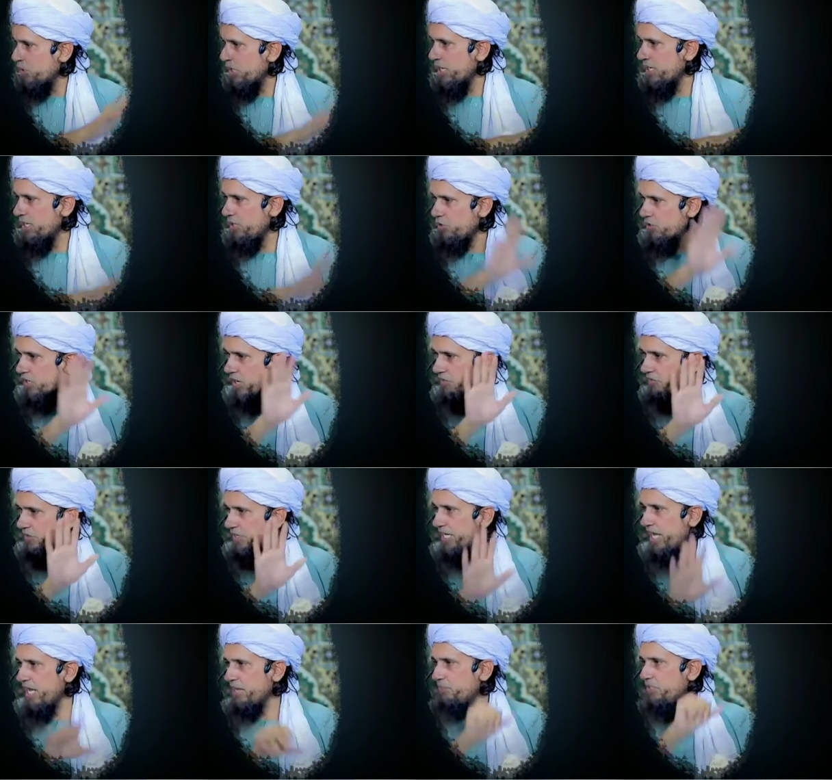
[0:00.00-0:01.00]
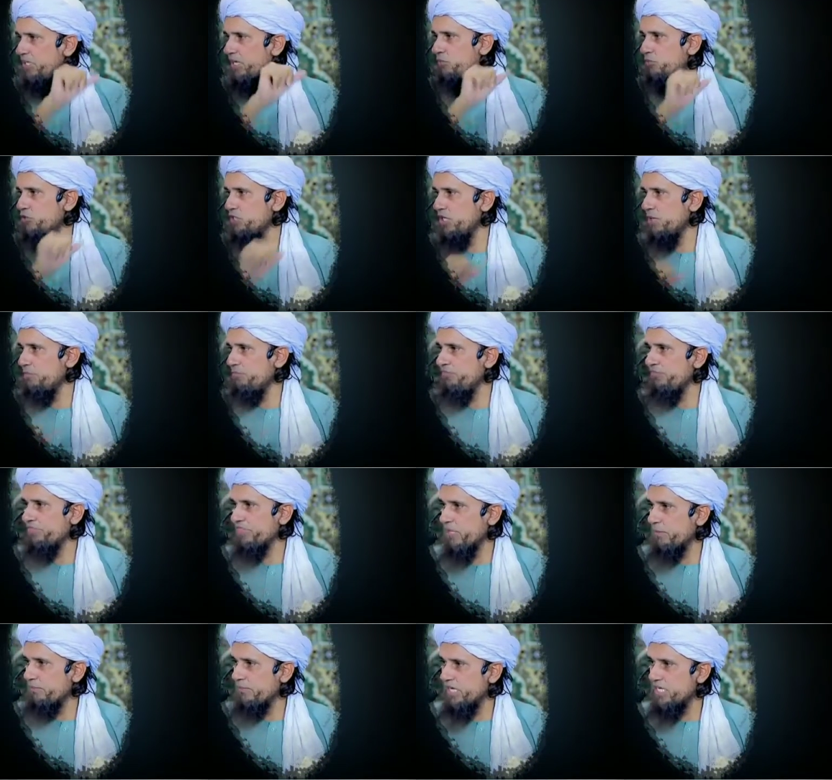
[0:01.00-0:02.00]
बुलाया और काफी टाइम दिया मुझे
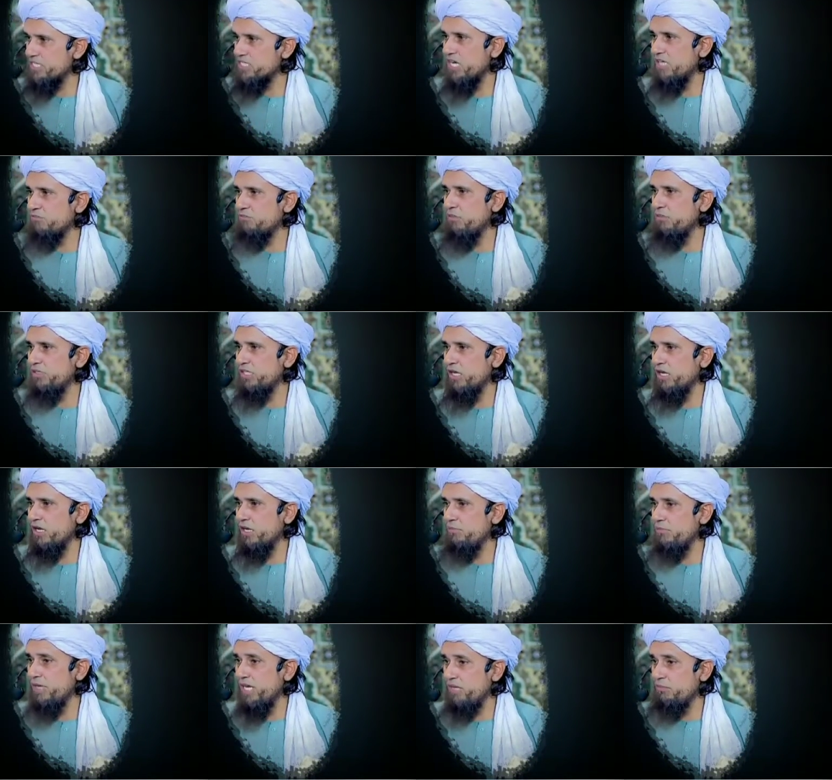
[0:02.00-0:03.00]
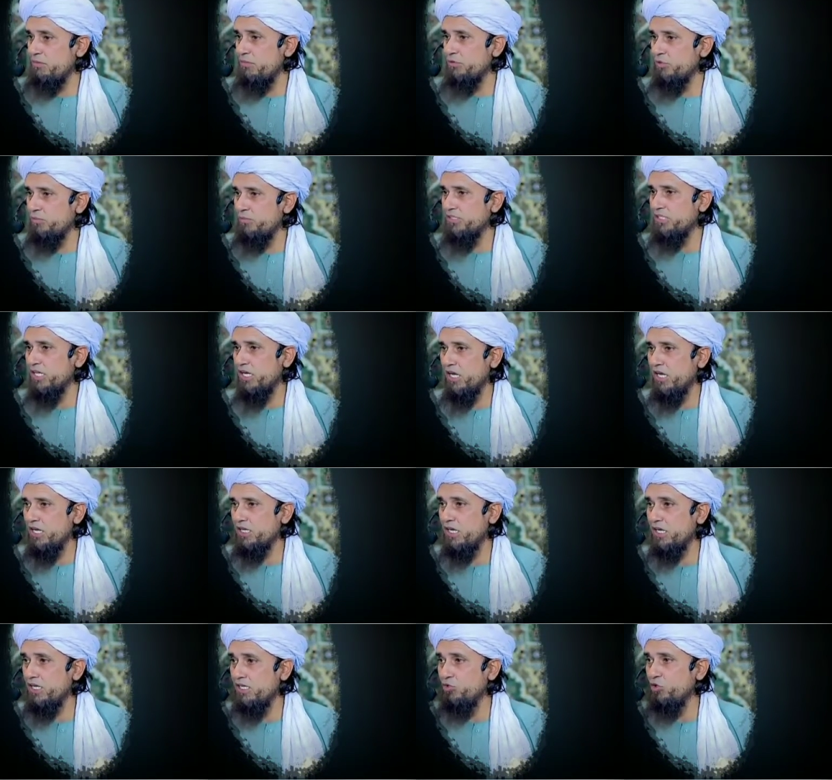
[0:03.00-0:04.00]
मेरे साथ भी बदखला मैंने भी
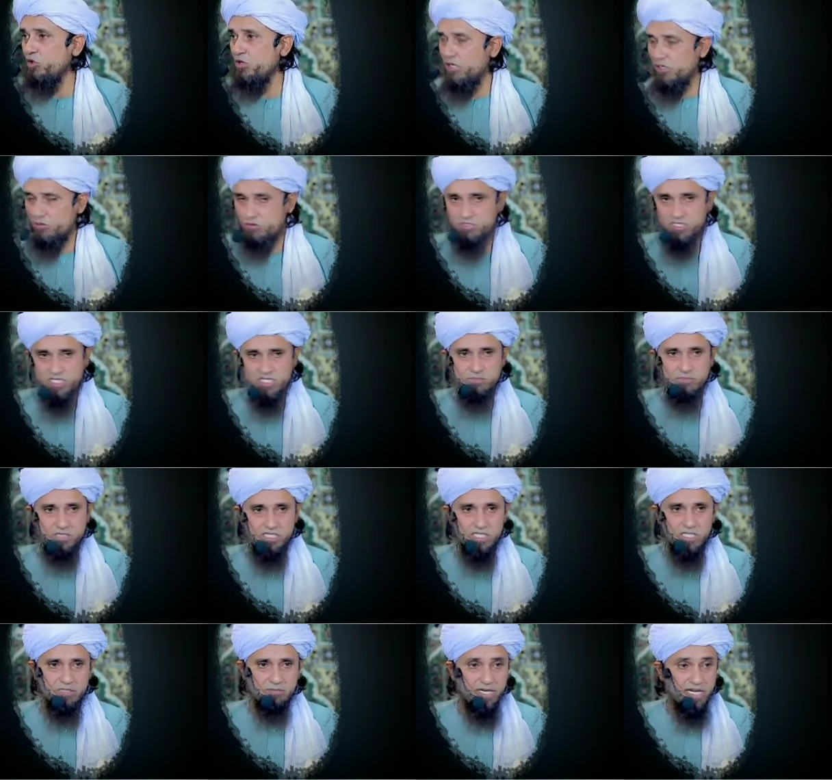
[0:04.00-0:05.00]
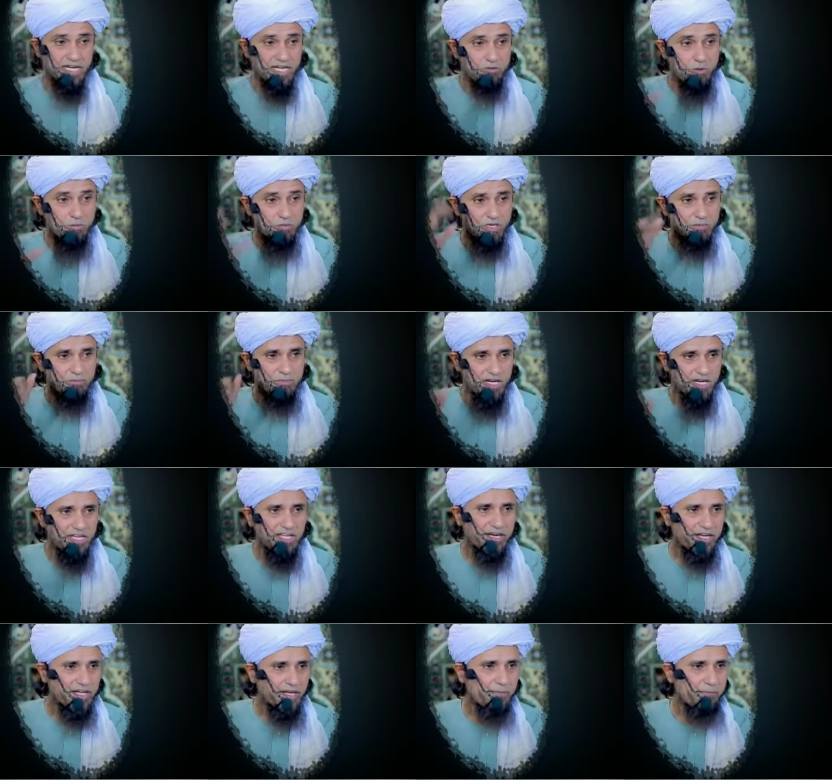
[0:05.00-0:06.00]
बदखलाकी की दो लड़कों से इस मस्जिद में लेकिन वो मुझे मिल
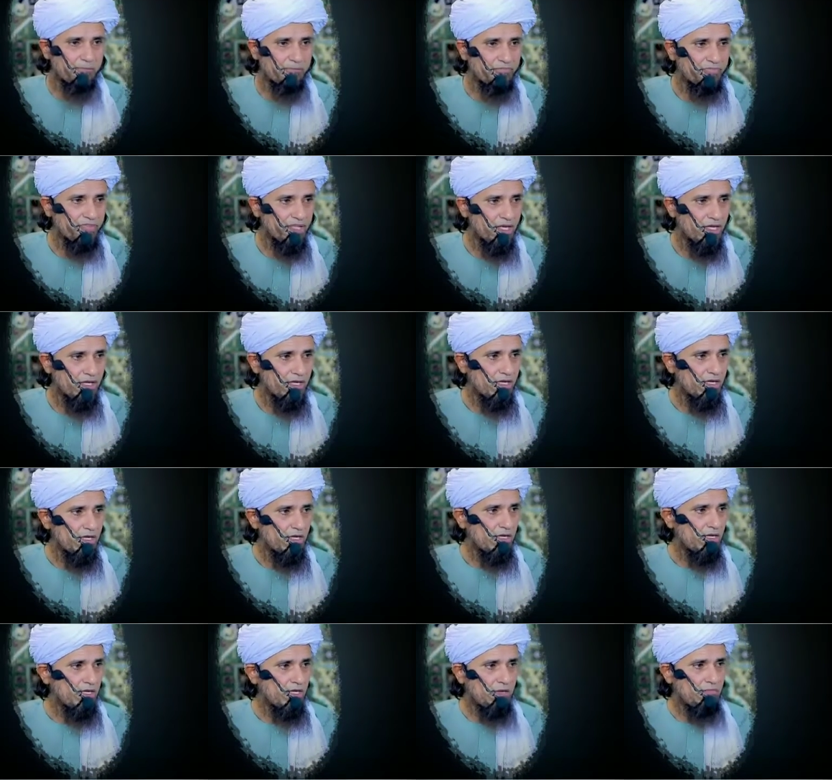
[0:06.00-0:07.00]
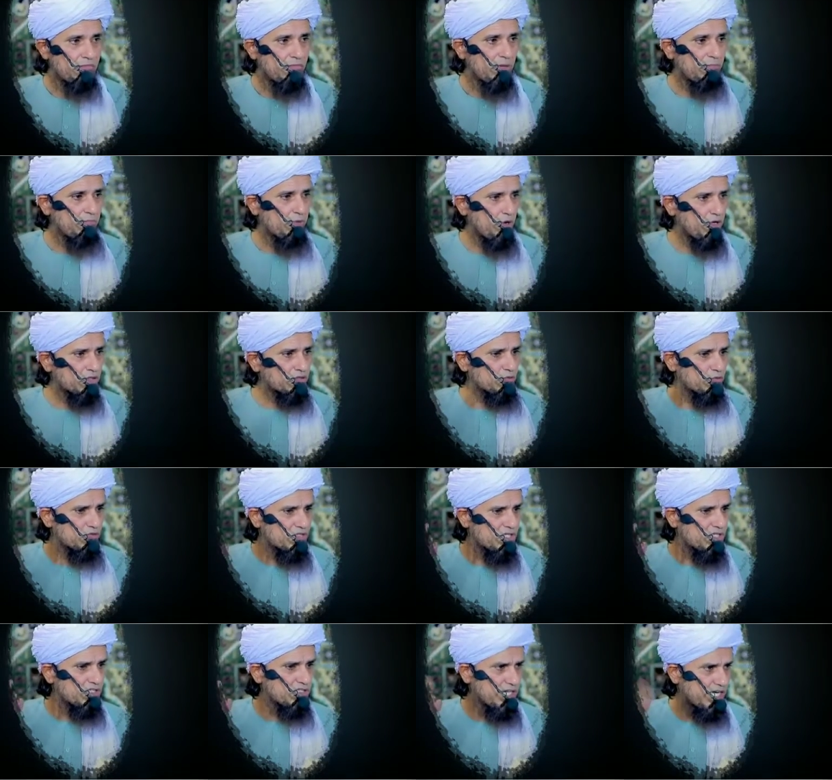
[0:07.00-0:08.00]
नहीं रहे मैं बहुत
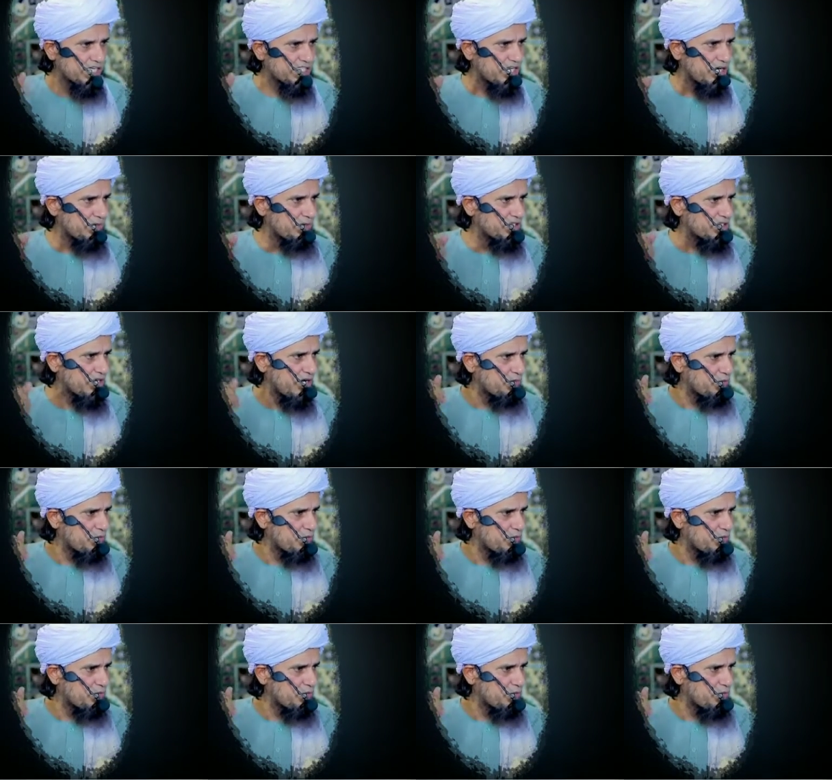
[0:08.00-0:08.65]
उस दिन टेंशन में